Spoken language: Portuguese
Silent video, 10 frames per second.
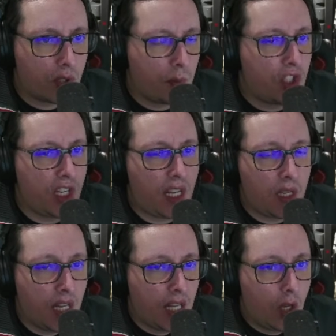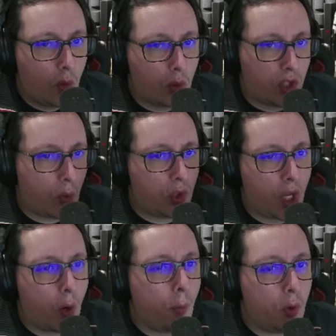Imaginem, o, te, o é
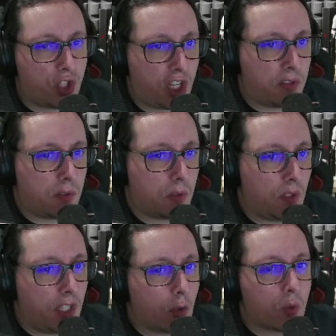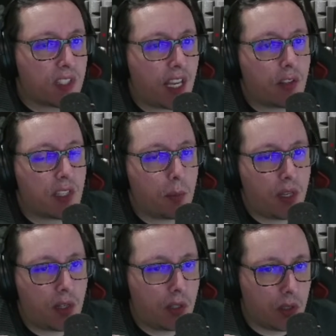o meu agente e ele consegue
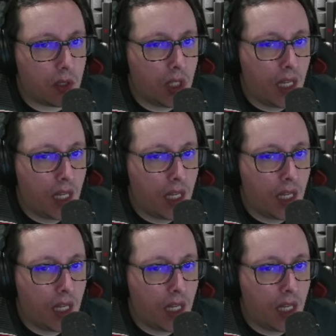saber que